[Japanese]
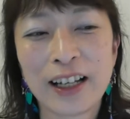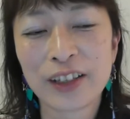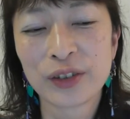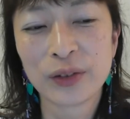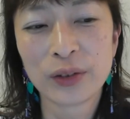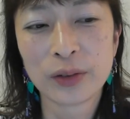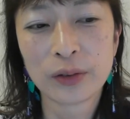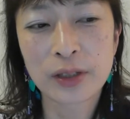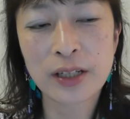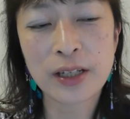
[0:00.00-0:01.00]
あ
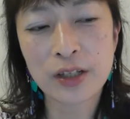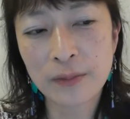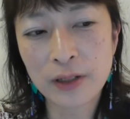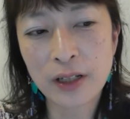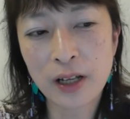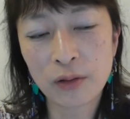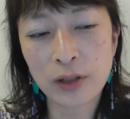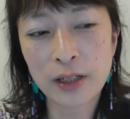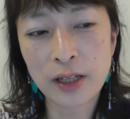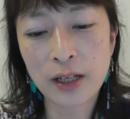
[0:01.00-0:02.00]
の久しぶりに函
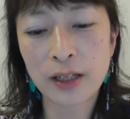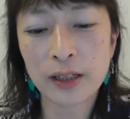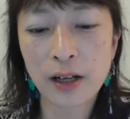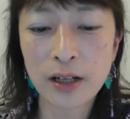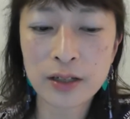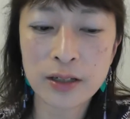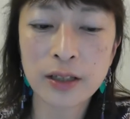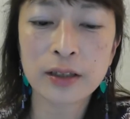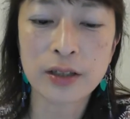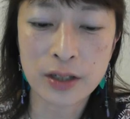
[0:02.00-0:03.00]
館な感じ
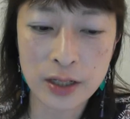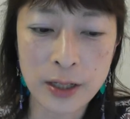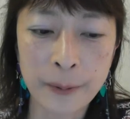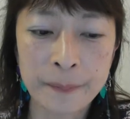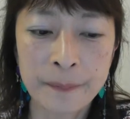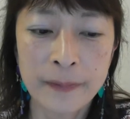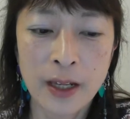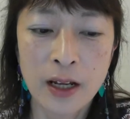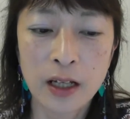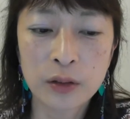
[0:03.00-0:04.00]
だったし
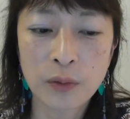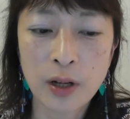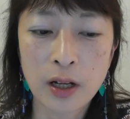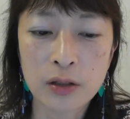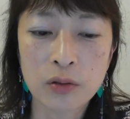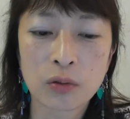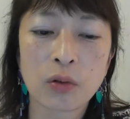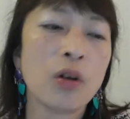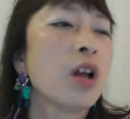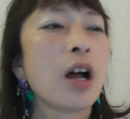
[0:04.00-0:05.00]
あとはそ
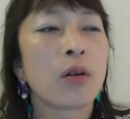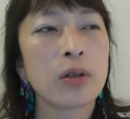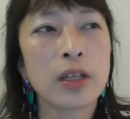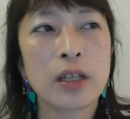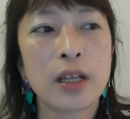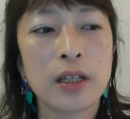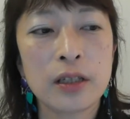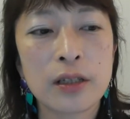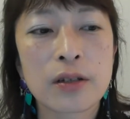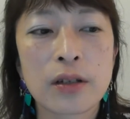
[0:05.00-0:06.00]
の函館
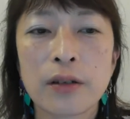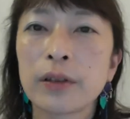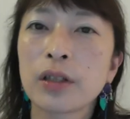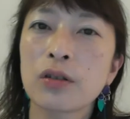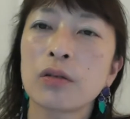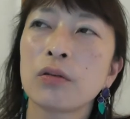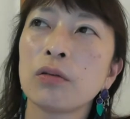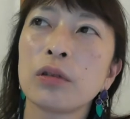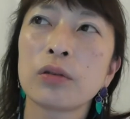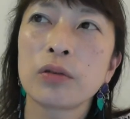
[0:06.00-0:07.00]
にですね私
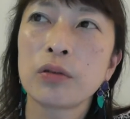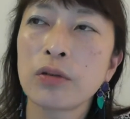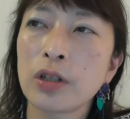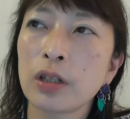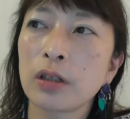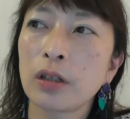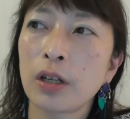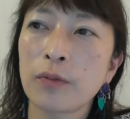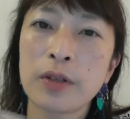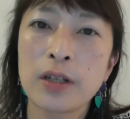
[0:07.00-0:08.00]
のあの友人あ
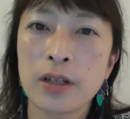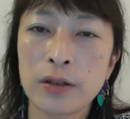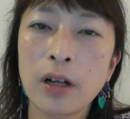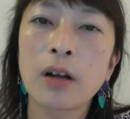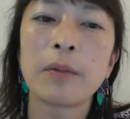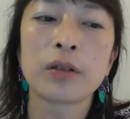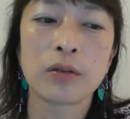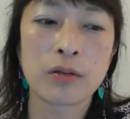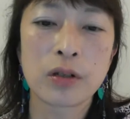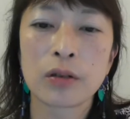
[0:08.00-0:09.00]
のビジネス仲間の
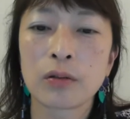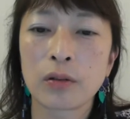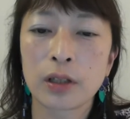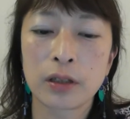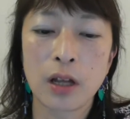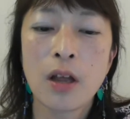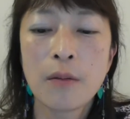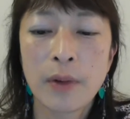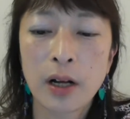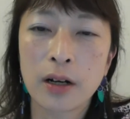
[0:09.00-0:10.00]
友人の方
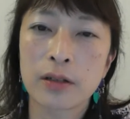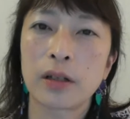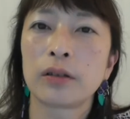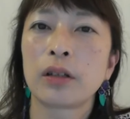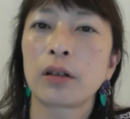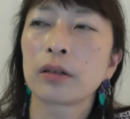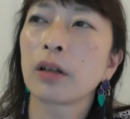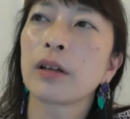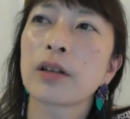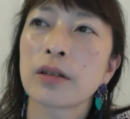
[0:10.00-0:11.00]
マガラさんって方
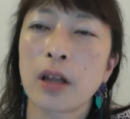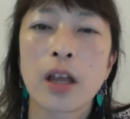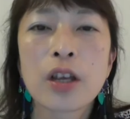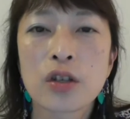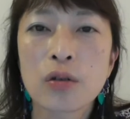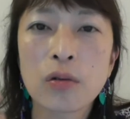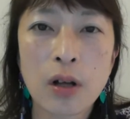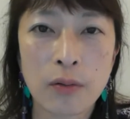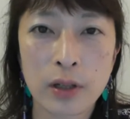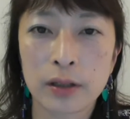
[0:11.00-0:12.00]
がですね衣装
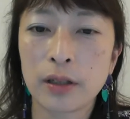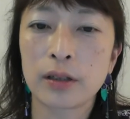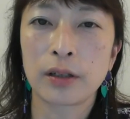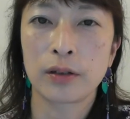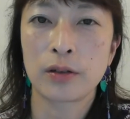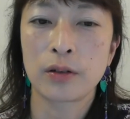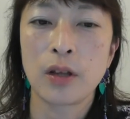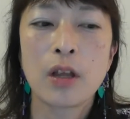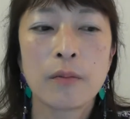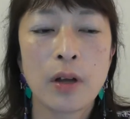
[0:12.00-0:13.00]
館をやっていたんです。
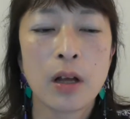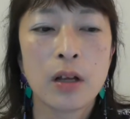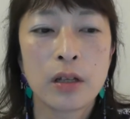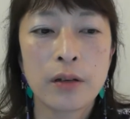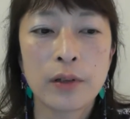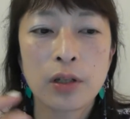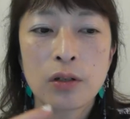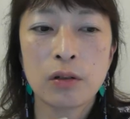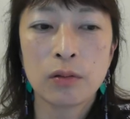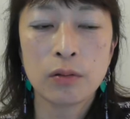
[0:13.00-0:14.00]
まあ、で
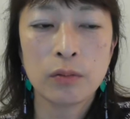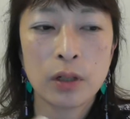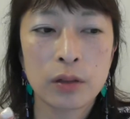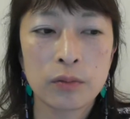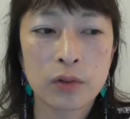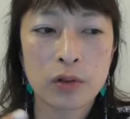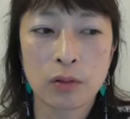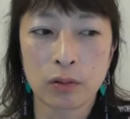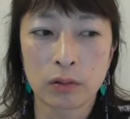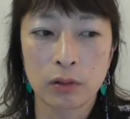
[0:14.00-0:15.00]
私のあのもち
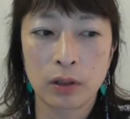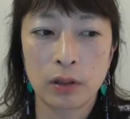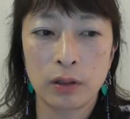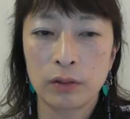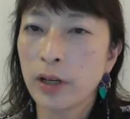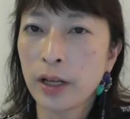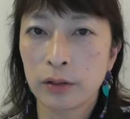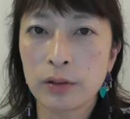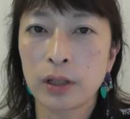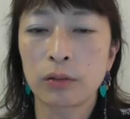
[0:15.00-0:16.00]
ろん
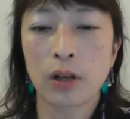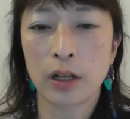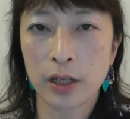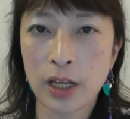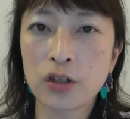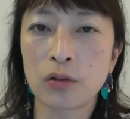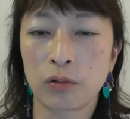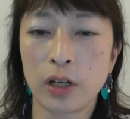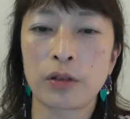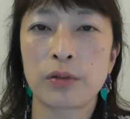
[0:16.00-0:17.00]
クライアントさんとか現地の
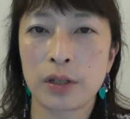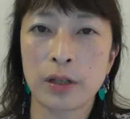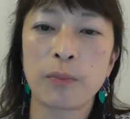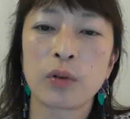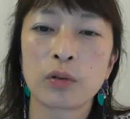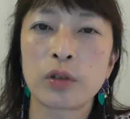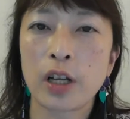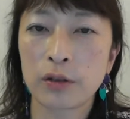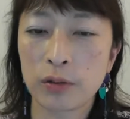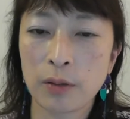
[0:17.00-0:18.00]
クライアントさん札幌の
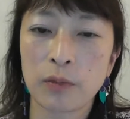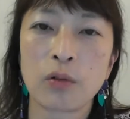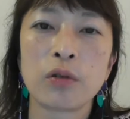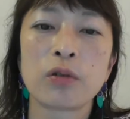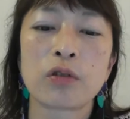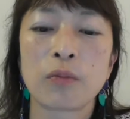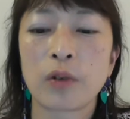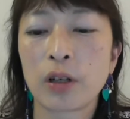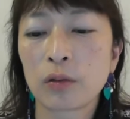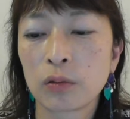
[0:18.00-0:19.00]
クライアントさんも合流しても
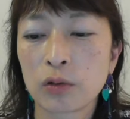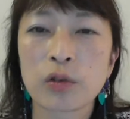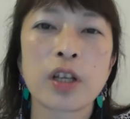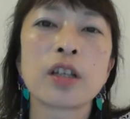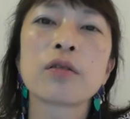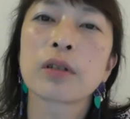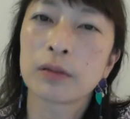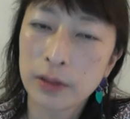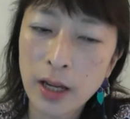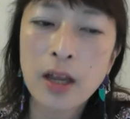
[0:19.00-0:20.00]
らう女性ですけ
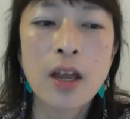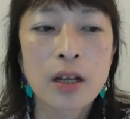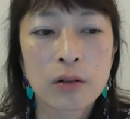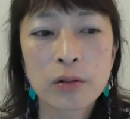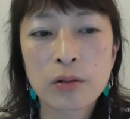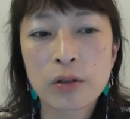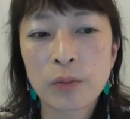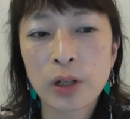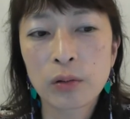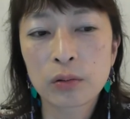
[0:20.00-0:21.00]
どね合流して
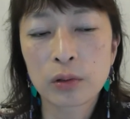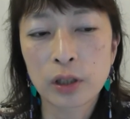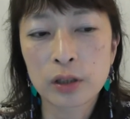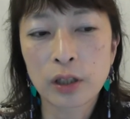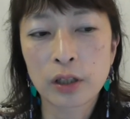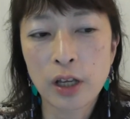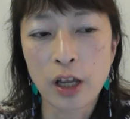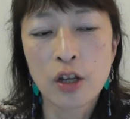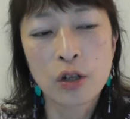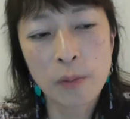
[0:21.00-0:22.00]
もらうことになってたん
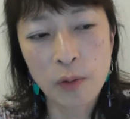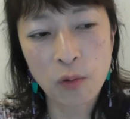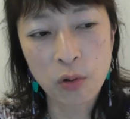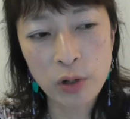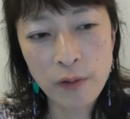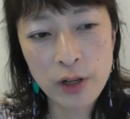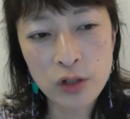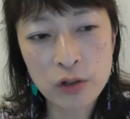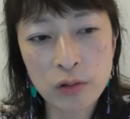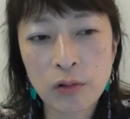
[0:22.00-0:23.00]
でやっぱこれは衣
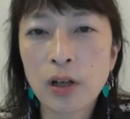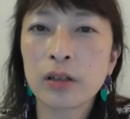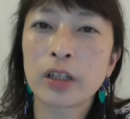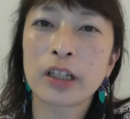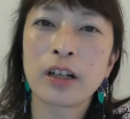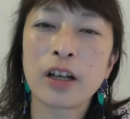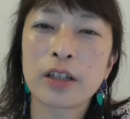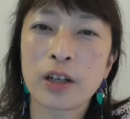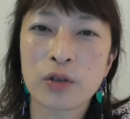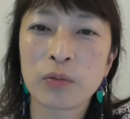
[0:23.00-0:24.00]
装間で着替え
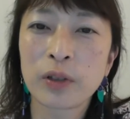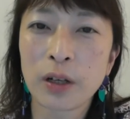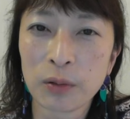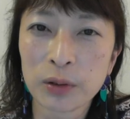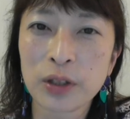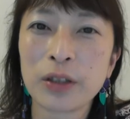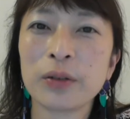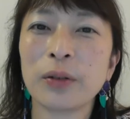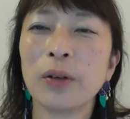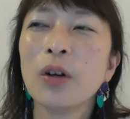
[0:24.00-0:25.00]
て遊ぶだろうってい
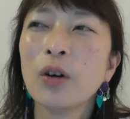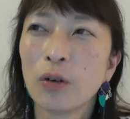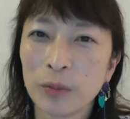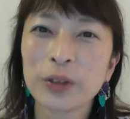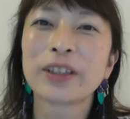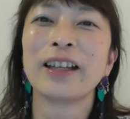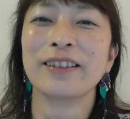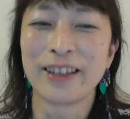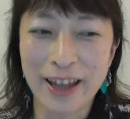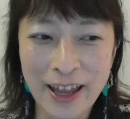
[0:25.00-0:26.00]
うのを思った
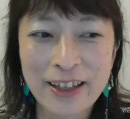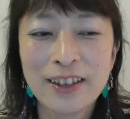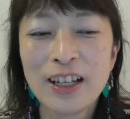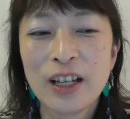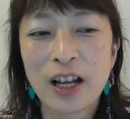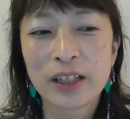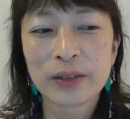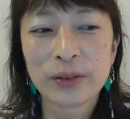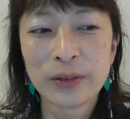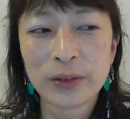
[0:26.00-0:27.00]
のであ
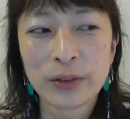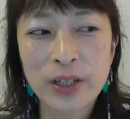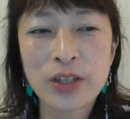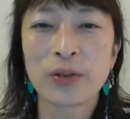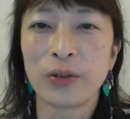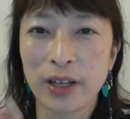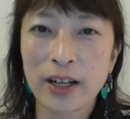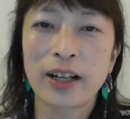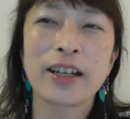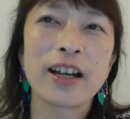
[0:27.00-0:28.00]
の衣装をね
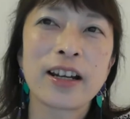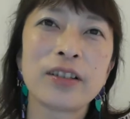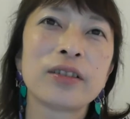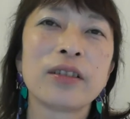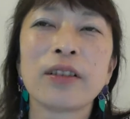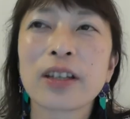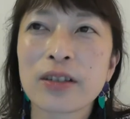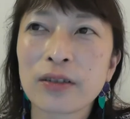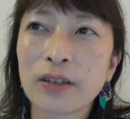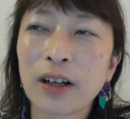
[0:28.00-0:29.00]
借りられるってお
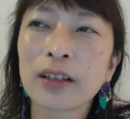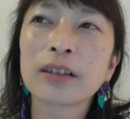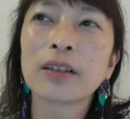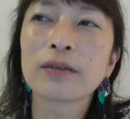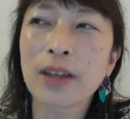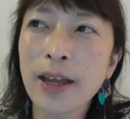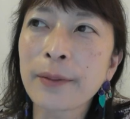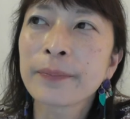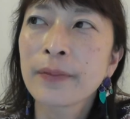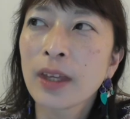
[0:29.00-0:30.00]
話を伺ったので